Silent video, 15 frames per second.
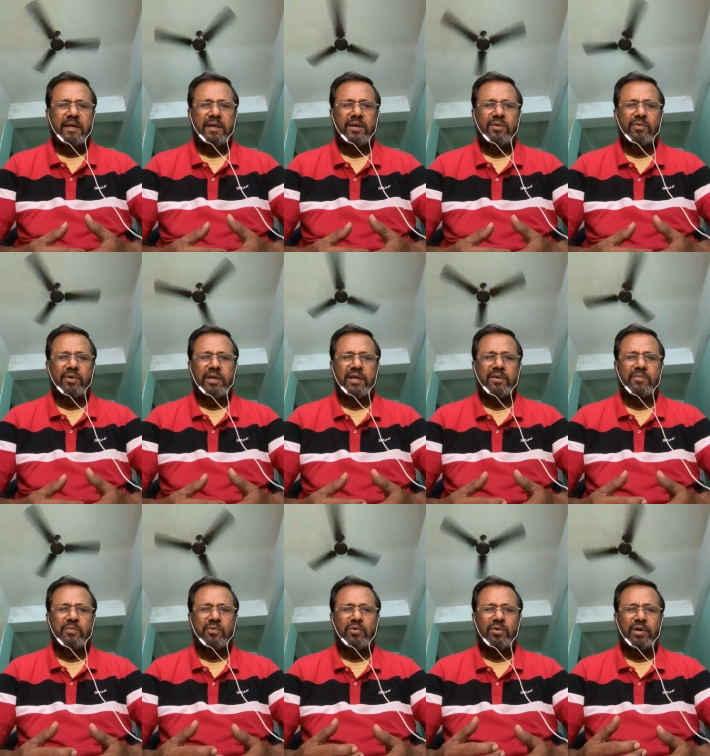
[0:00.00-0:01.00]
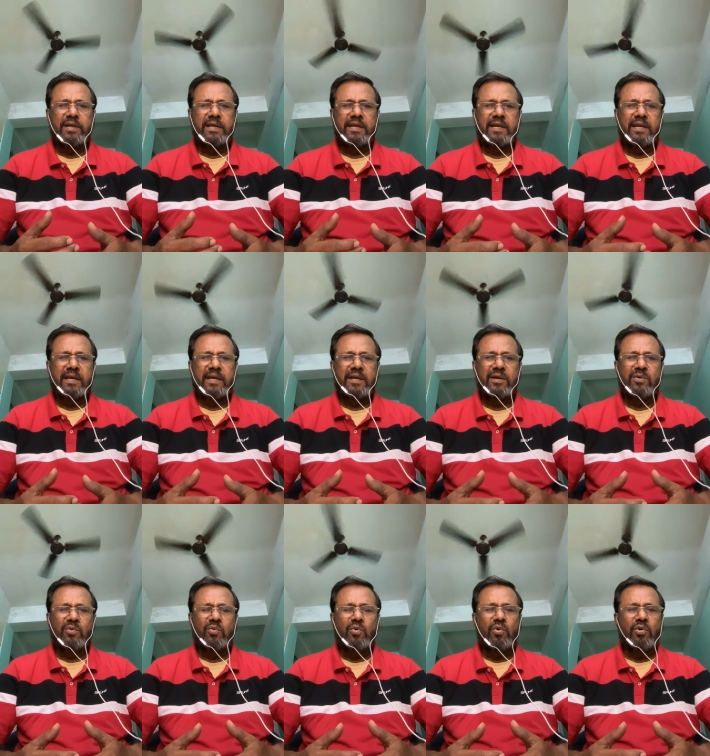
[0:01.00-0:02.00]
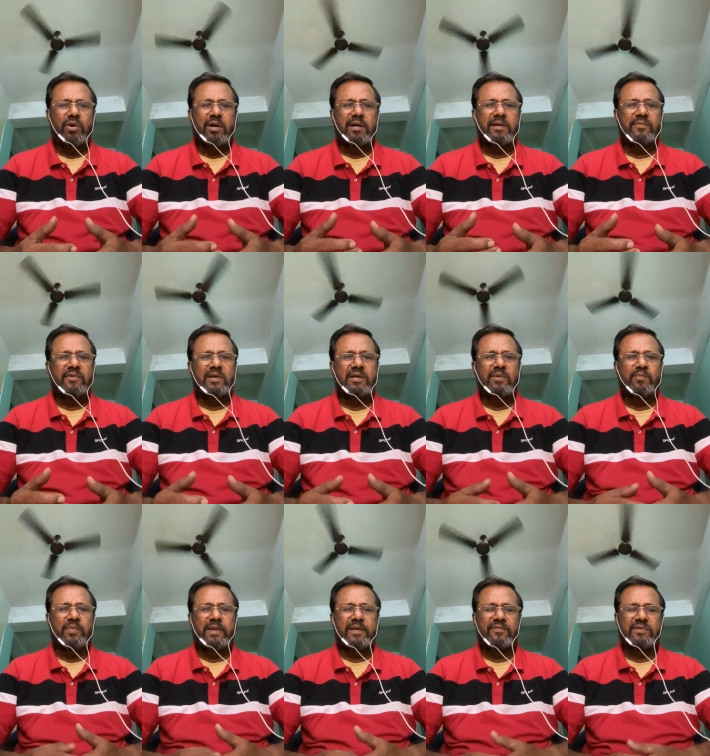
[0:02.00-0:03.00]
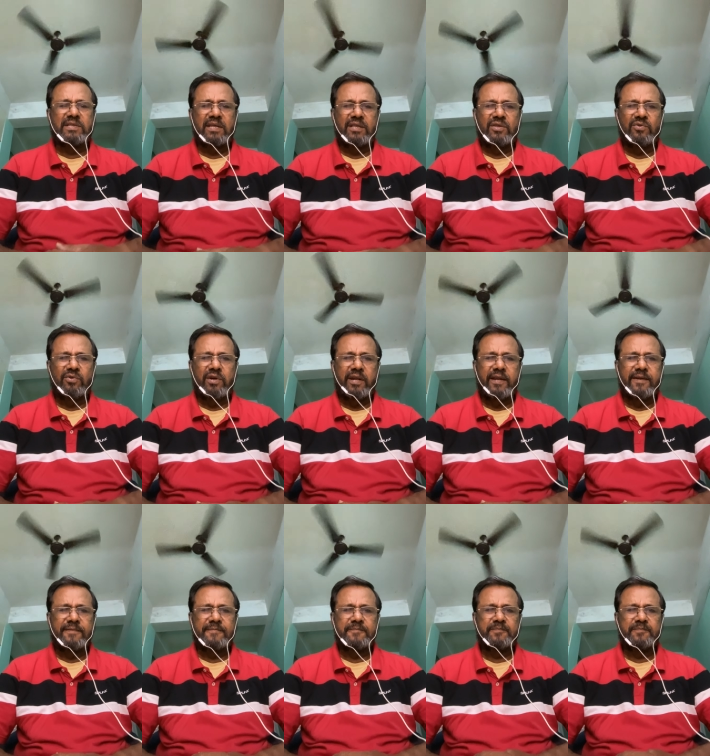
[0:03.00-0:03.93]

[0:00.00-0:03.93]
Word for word: என்னுடைய மூளையிலே ஓரளவுக்கு பதிவு செய்து கொண்டேன்